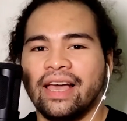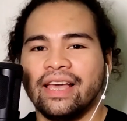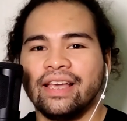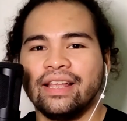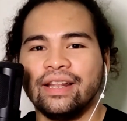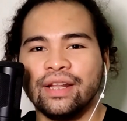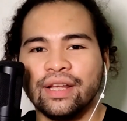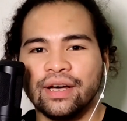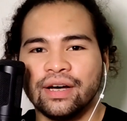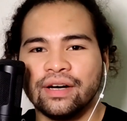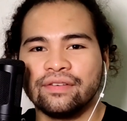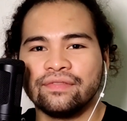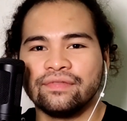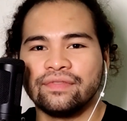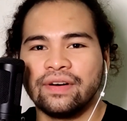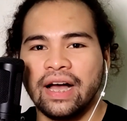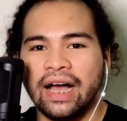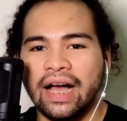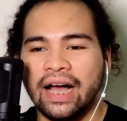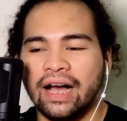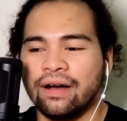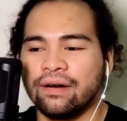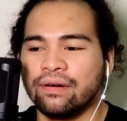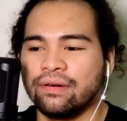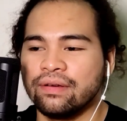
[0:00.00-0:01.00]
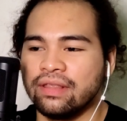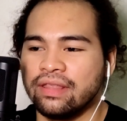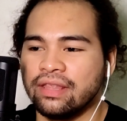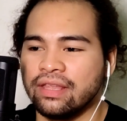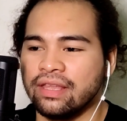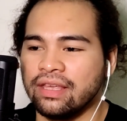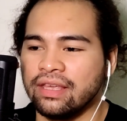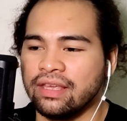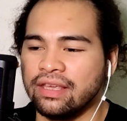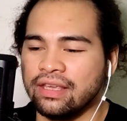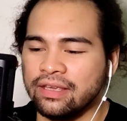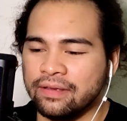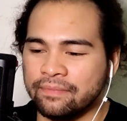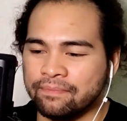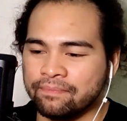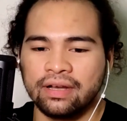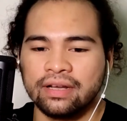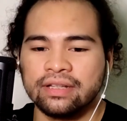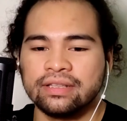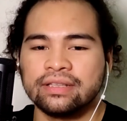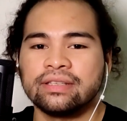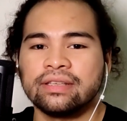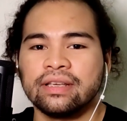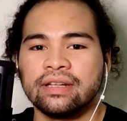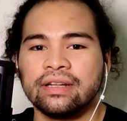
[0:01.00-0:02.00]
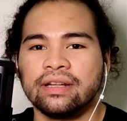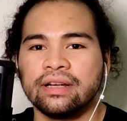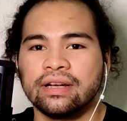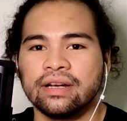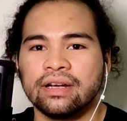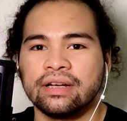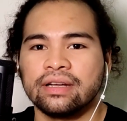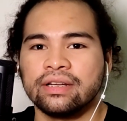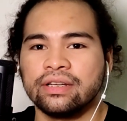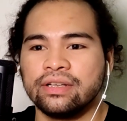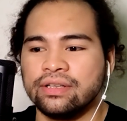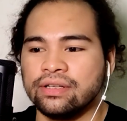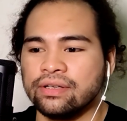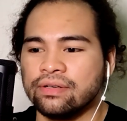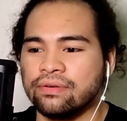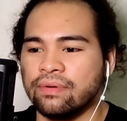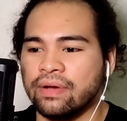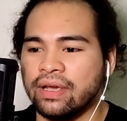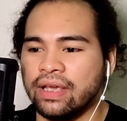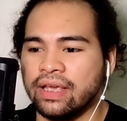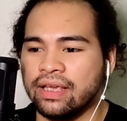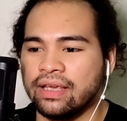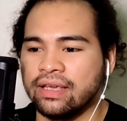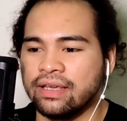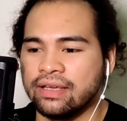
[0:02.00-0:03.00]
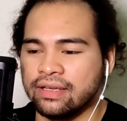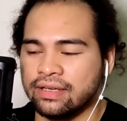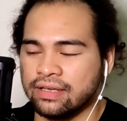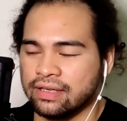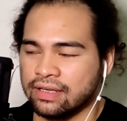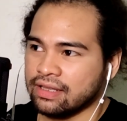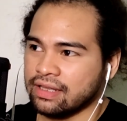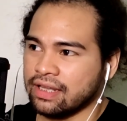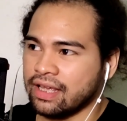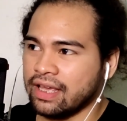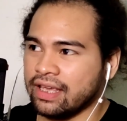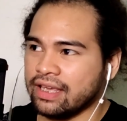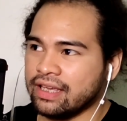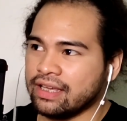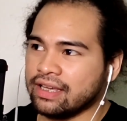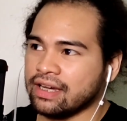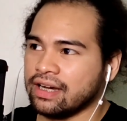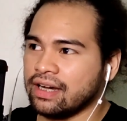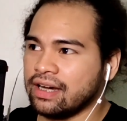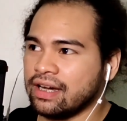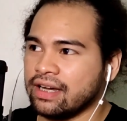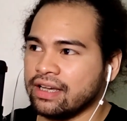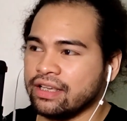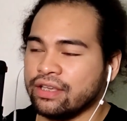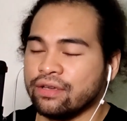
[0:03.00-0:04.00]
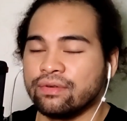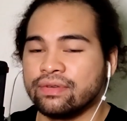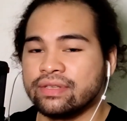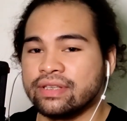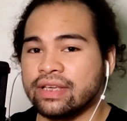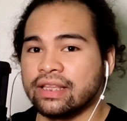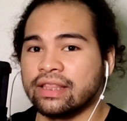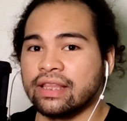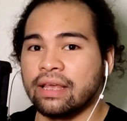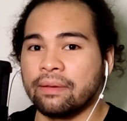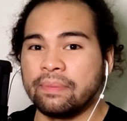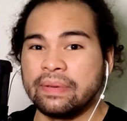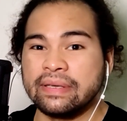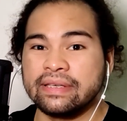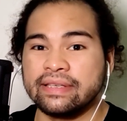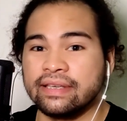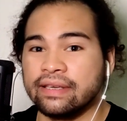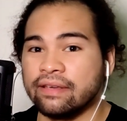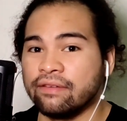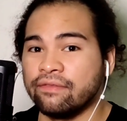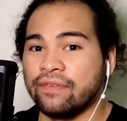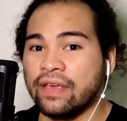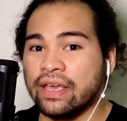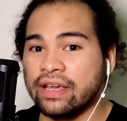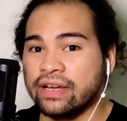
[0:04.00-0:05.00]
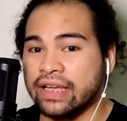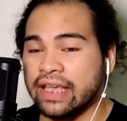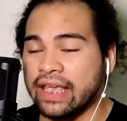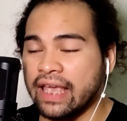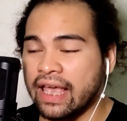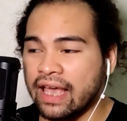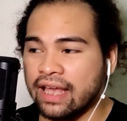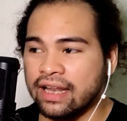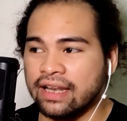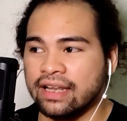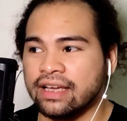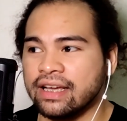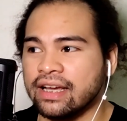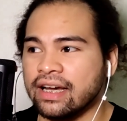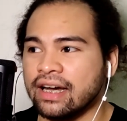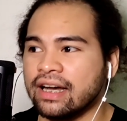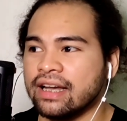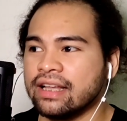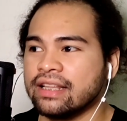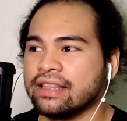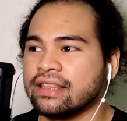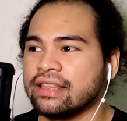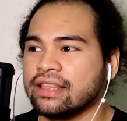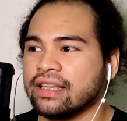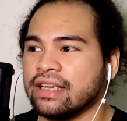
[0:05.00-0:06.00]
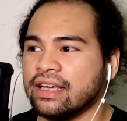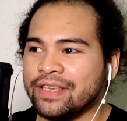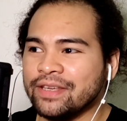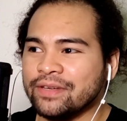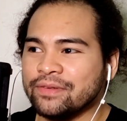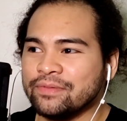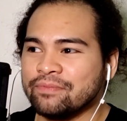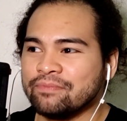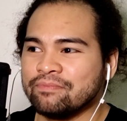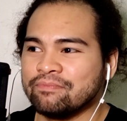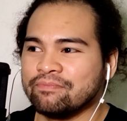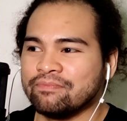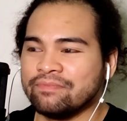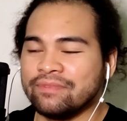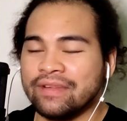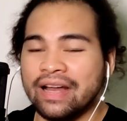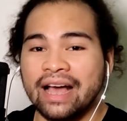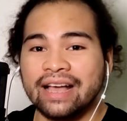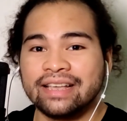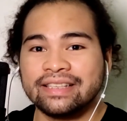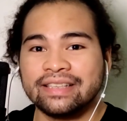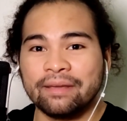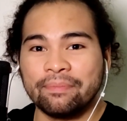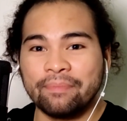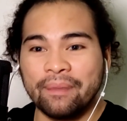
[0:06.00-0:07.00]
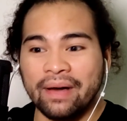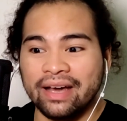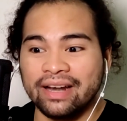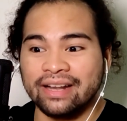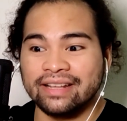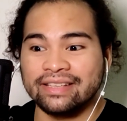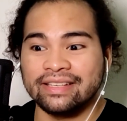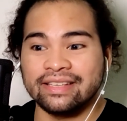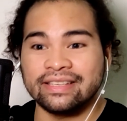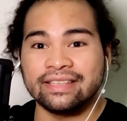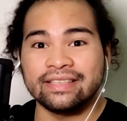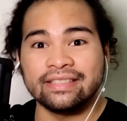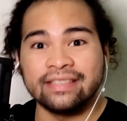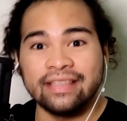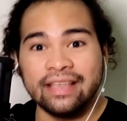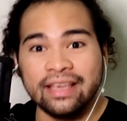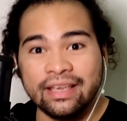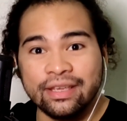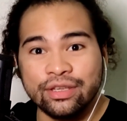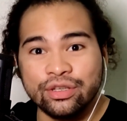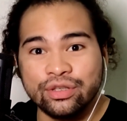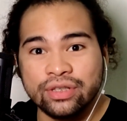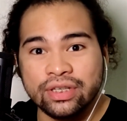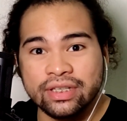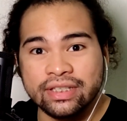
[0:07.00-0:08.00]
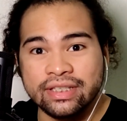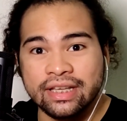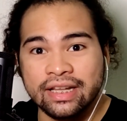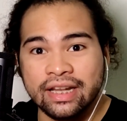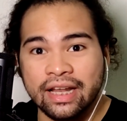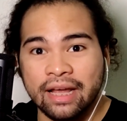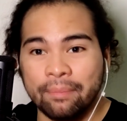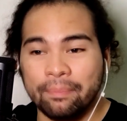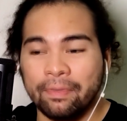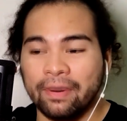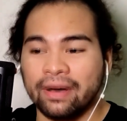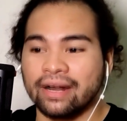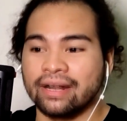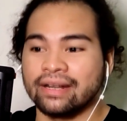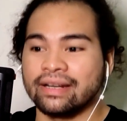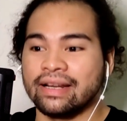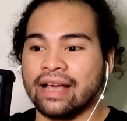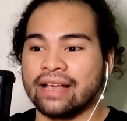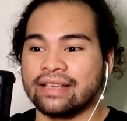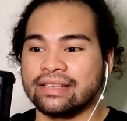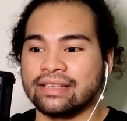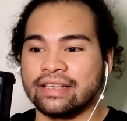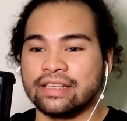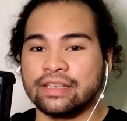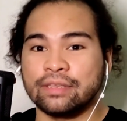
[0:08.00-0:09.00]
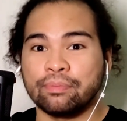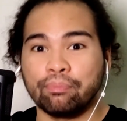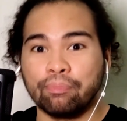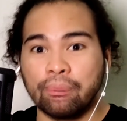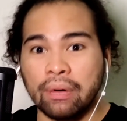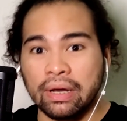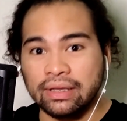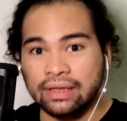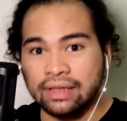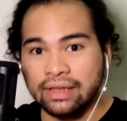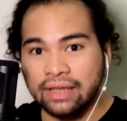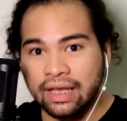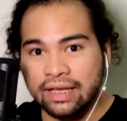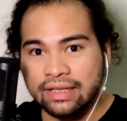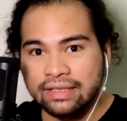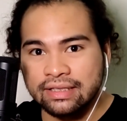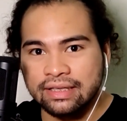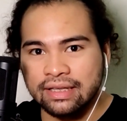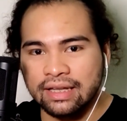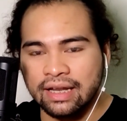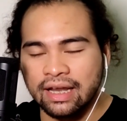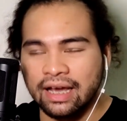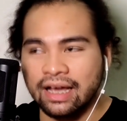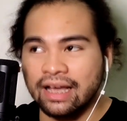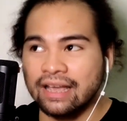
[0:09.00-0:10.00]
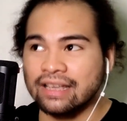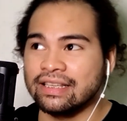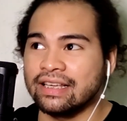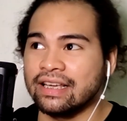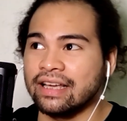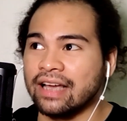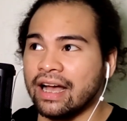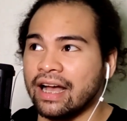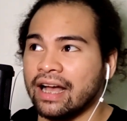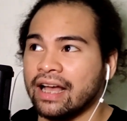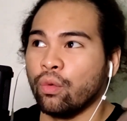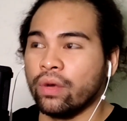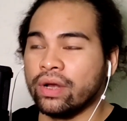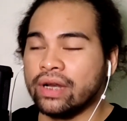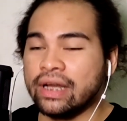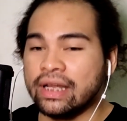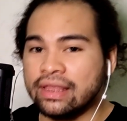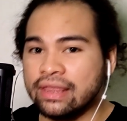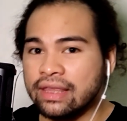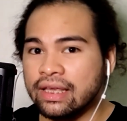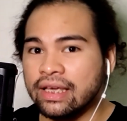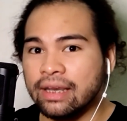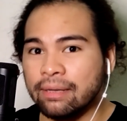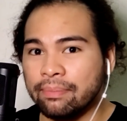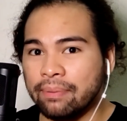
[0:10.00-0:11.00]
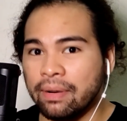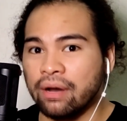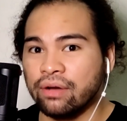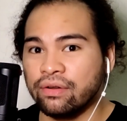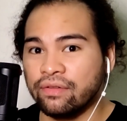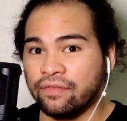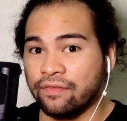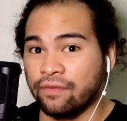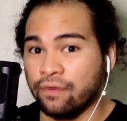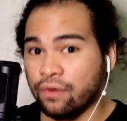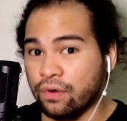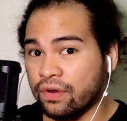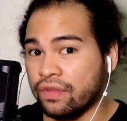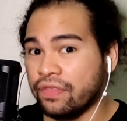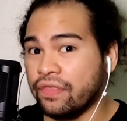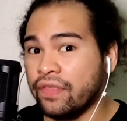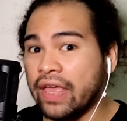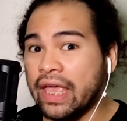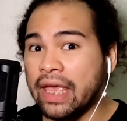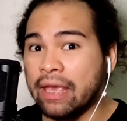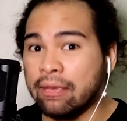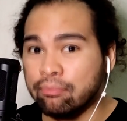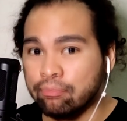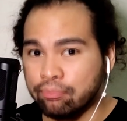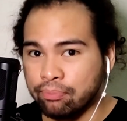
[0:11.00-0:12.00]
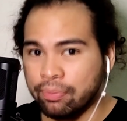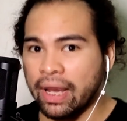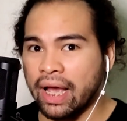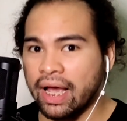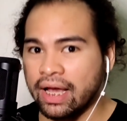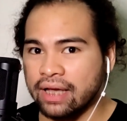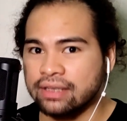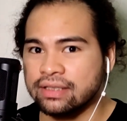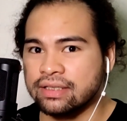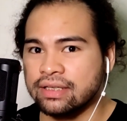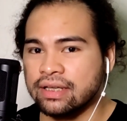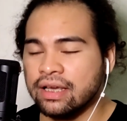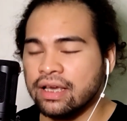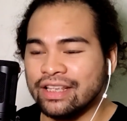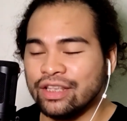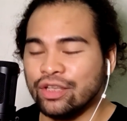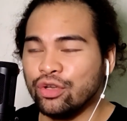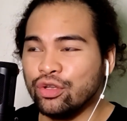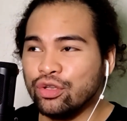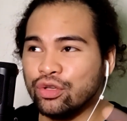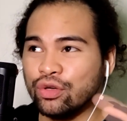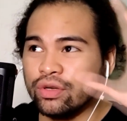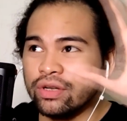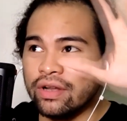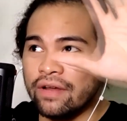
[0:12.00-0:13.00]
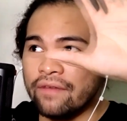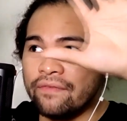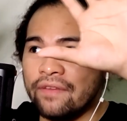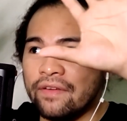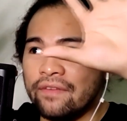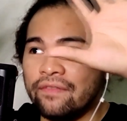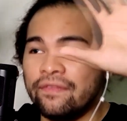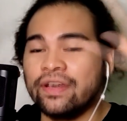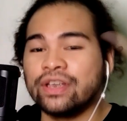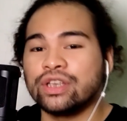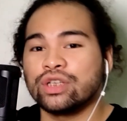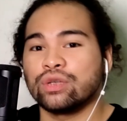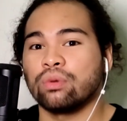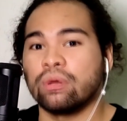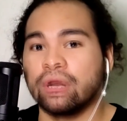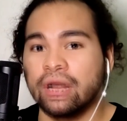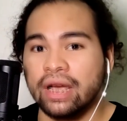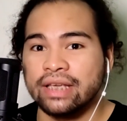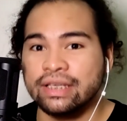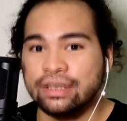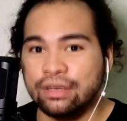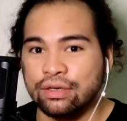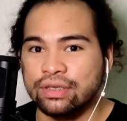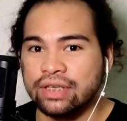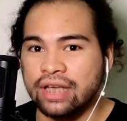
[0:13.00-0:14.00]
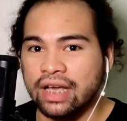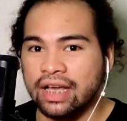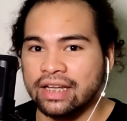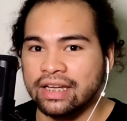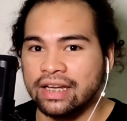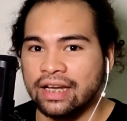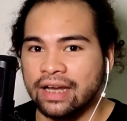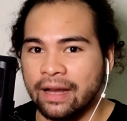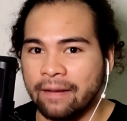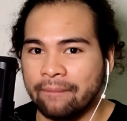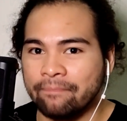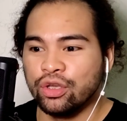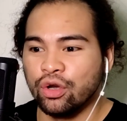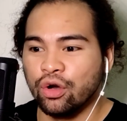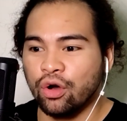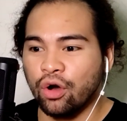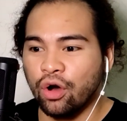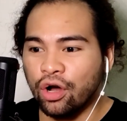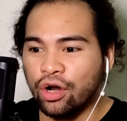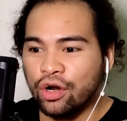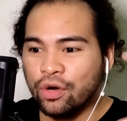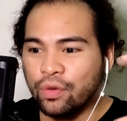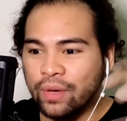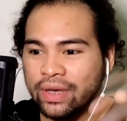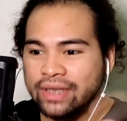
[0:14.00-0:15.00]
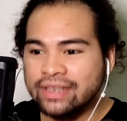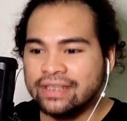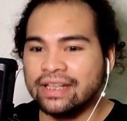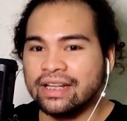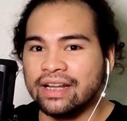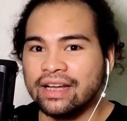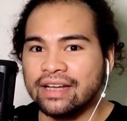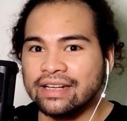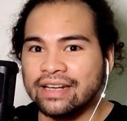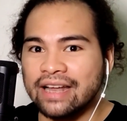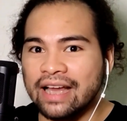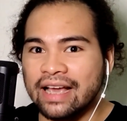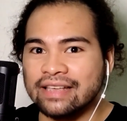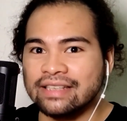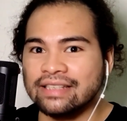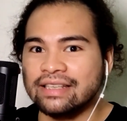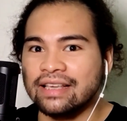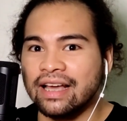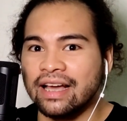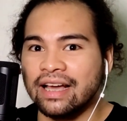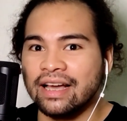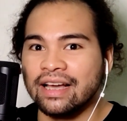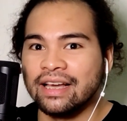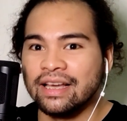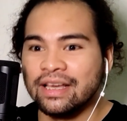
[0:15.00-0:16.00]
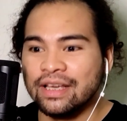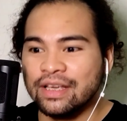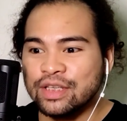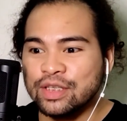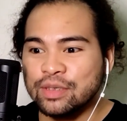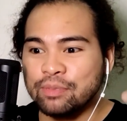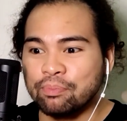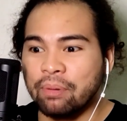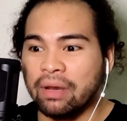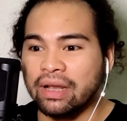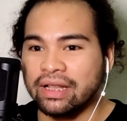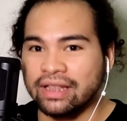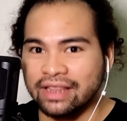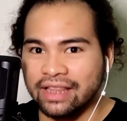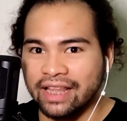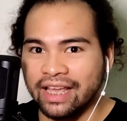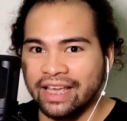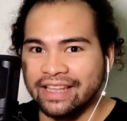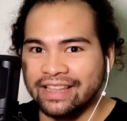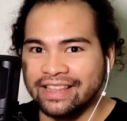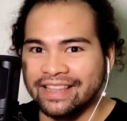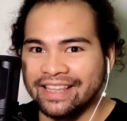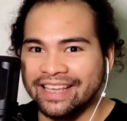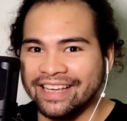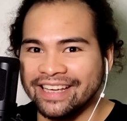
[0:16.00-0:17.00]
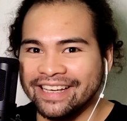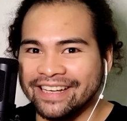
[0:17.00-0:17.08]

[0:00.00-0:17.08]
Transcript: I love how they consider doing like uh, yung setup is very elegant. Yung nasa parang sa stage sila, parang nasa spotlight sila. Kasi nga, when I think about Fourth Impact, yun yung na-visualize ko sa kanila. Yung always silang nasa spotlight.